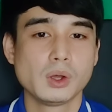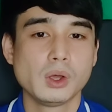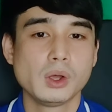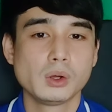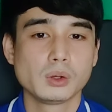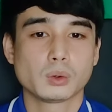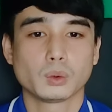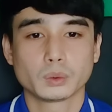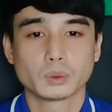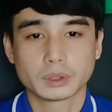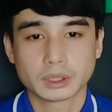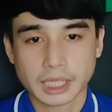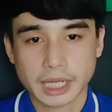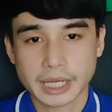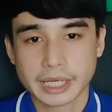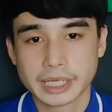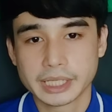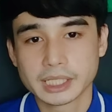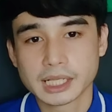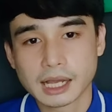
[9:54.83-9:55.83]
กดไลค์
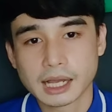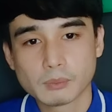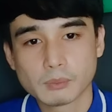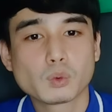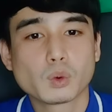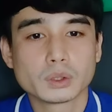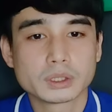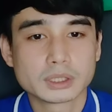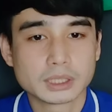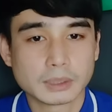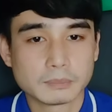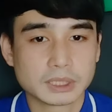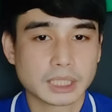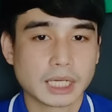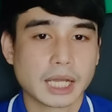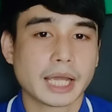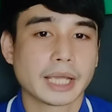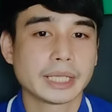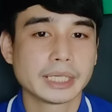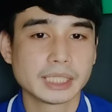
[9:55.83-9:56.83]
นะครับกด
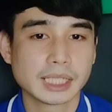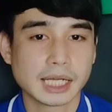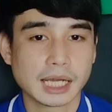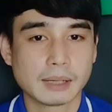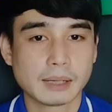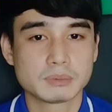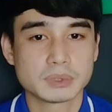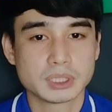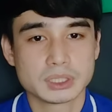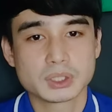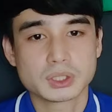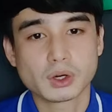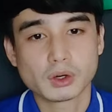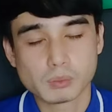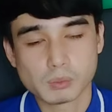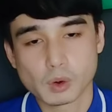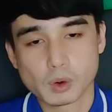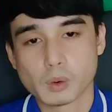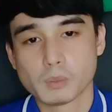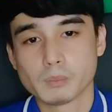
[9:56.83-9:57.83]
Subscribe นะครับในช่องผ
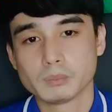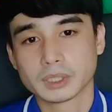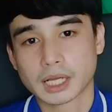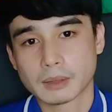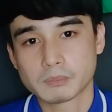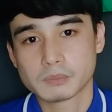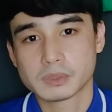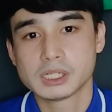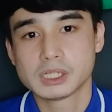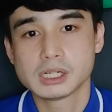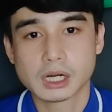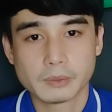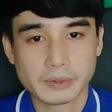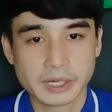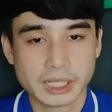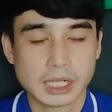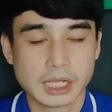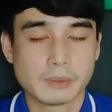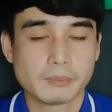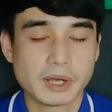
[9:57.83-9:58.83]
มนะครับเพื่อไม่
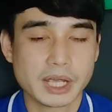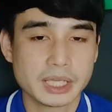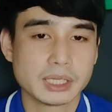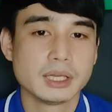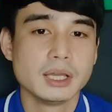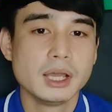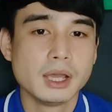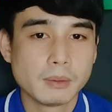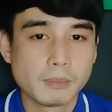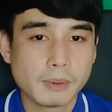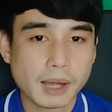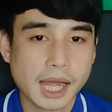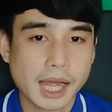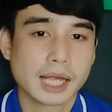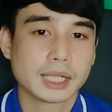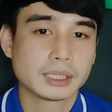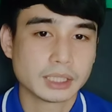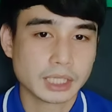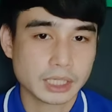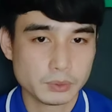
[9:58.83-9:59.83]
ทำให้พ พลาดใน
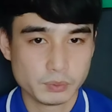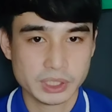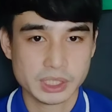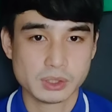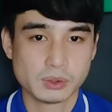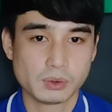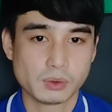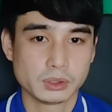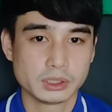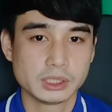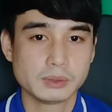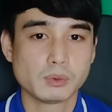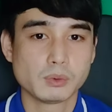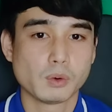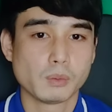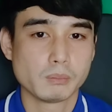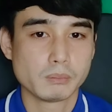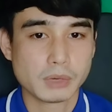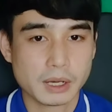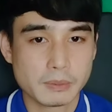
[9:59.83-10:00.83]
วิดีโอที่ผม
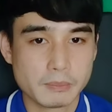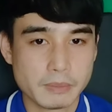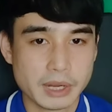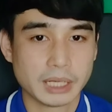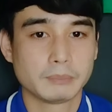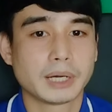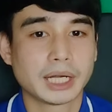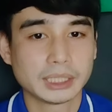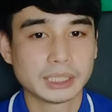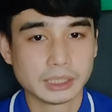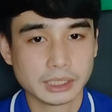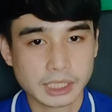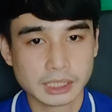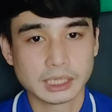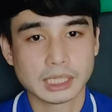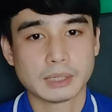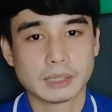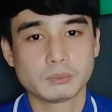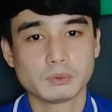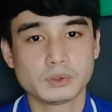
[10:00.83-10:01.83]
มาแบ่งปันเคล็ดลับ
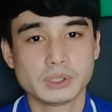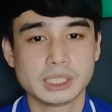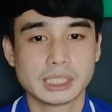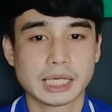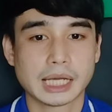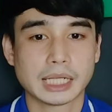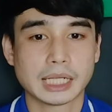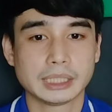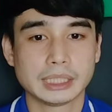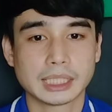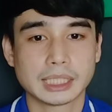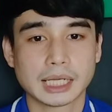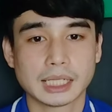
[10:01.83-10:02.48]
วิธีการในการ